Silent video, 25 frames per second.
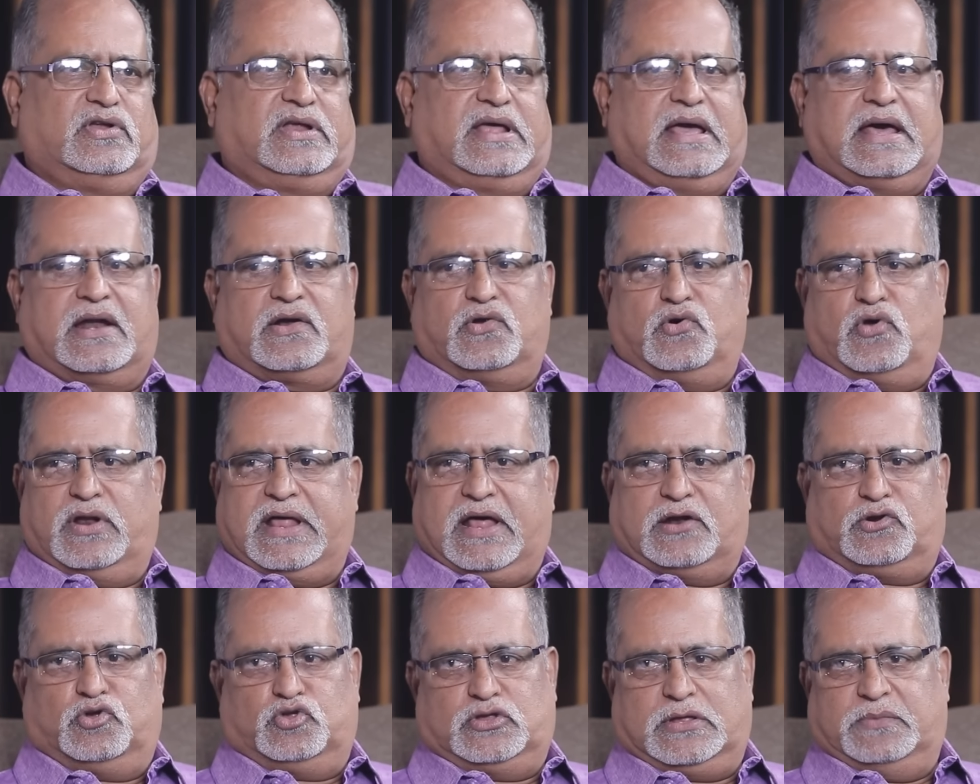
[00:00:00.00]
ஒரு இரநூறு
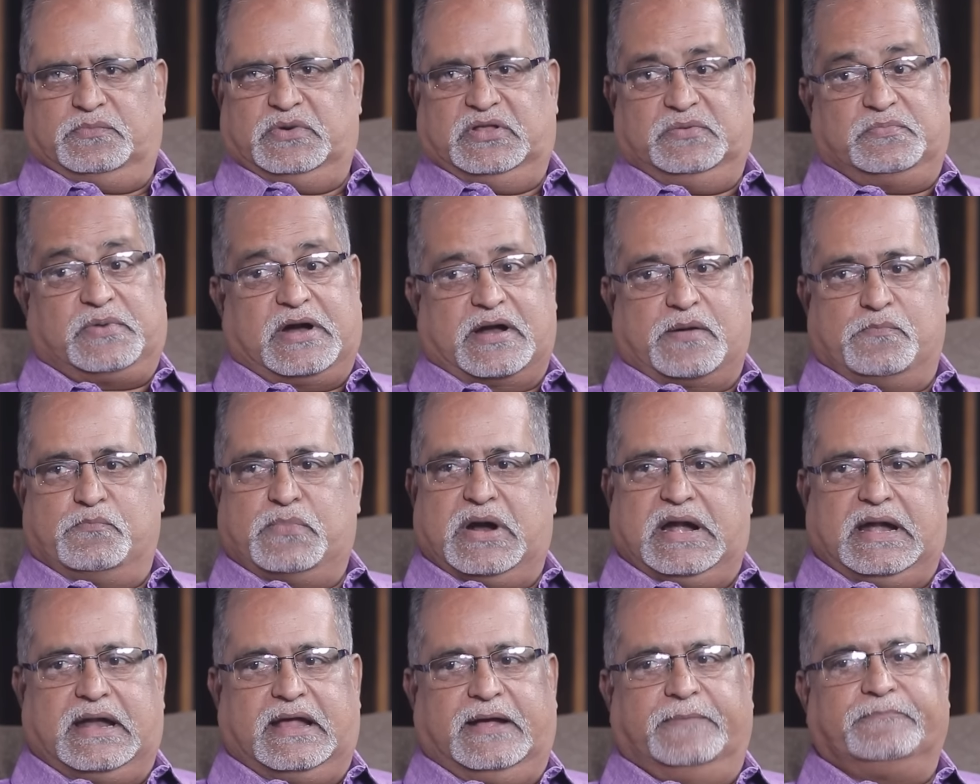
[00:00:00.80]
இரநூத்தம்பது படம்
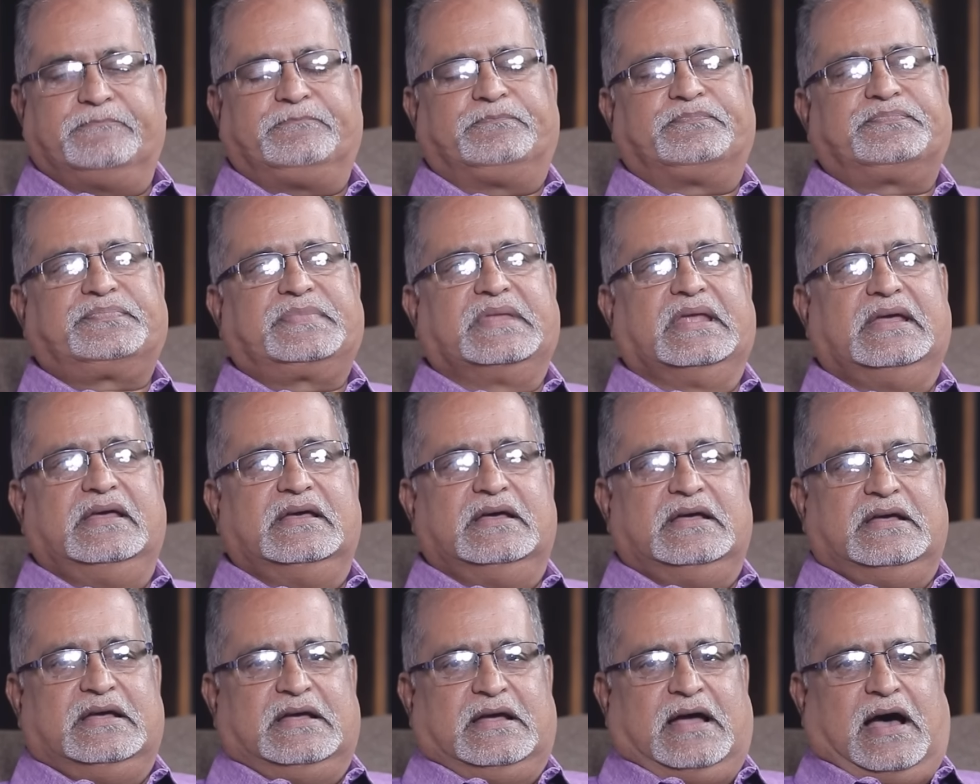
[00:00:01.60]
பண்ணேன்
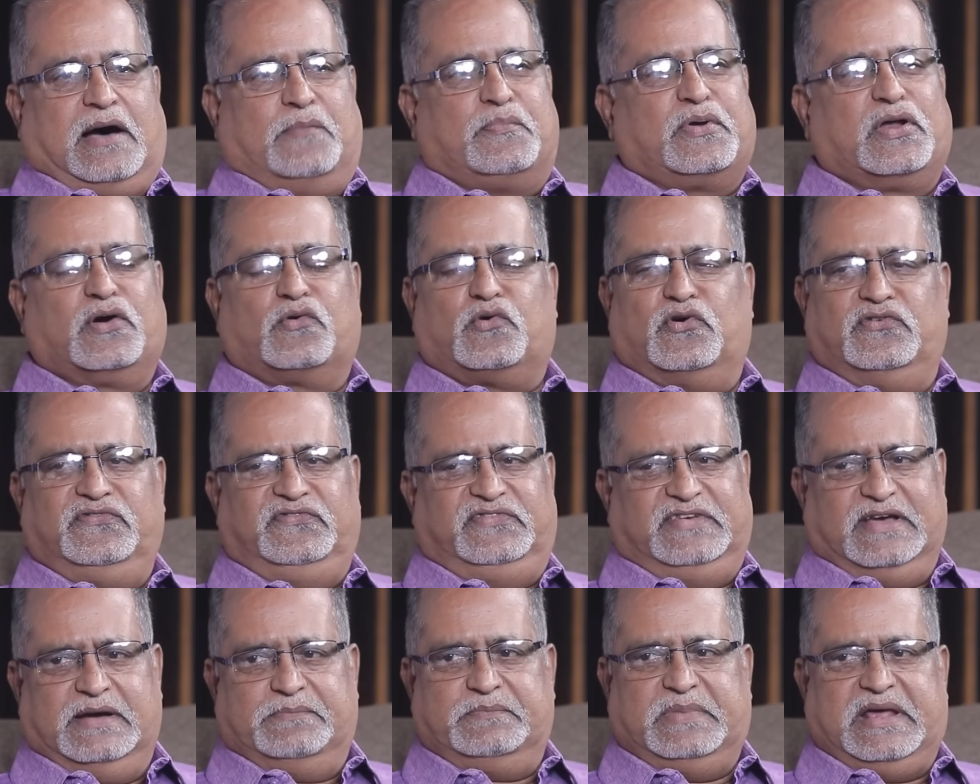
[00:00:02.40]
அப்புறம்
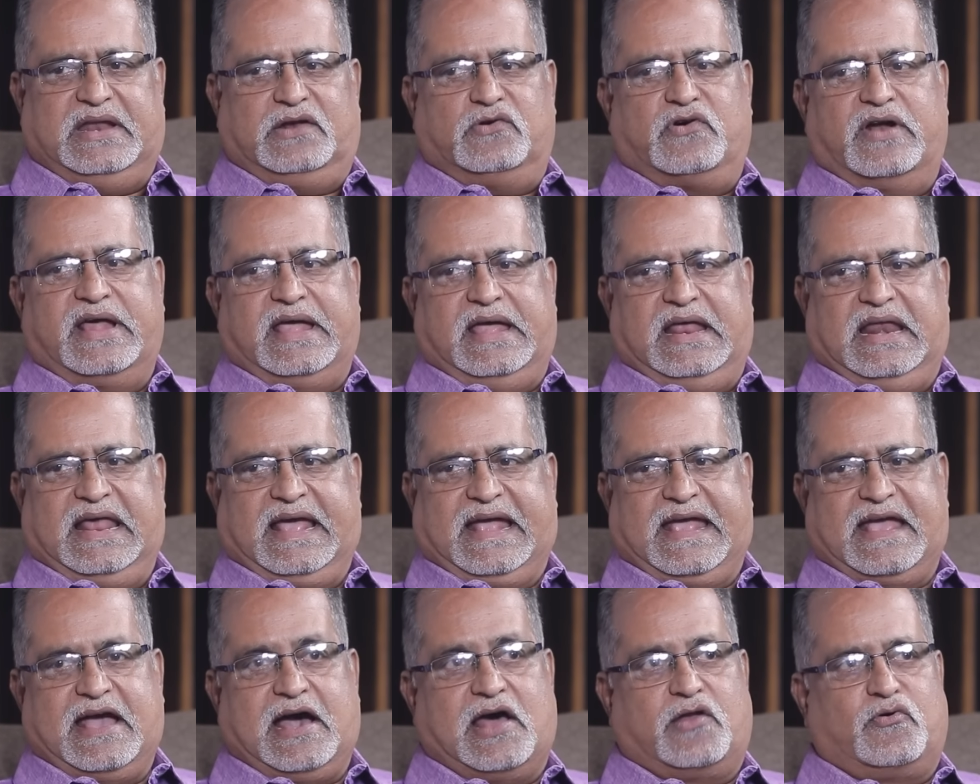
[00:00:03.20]
கொஞ்சம் என்னுடைய
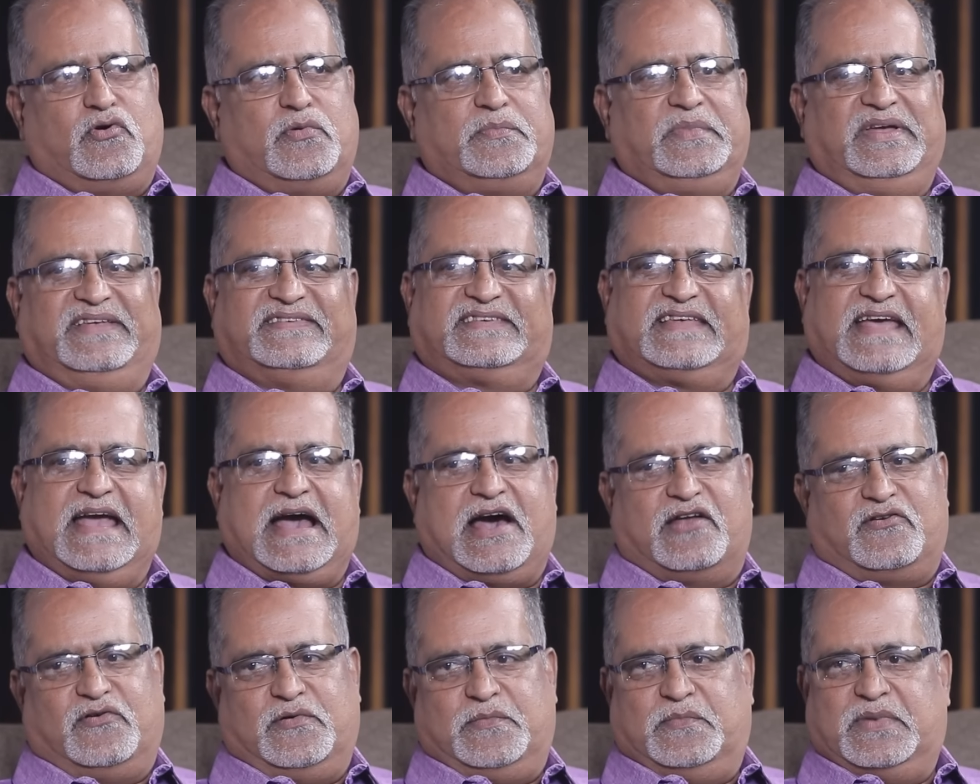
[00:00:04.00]
இலக்கிய ஆர்வம் இசை
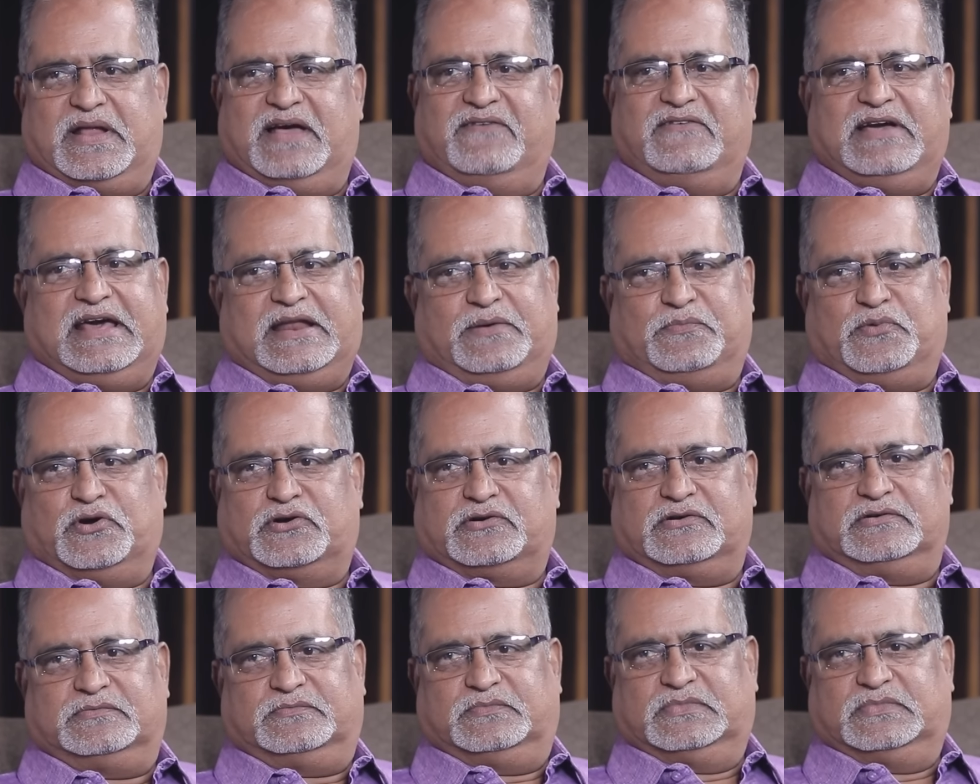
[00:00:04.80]
ஆர்வம்லாம் வேறு பக்கம்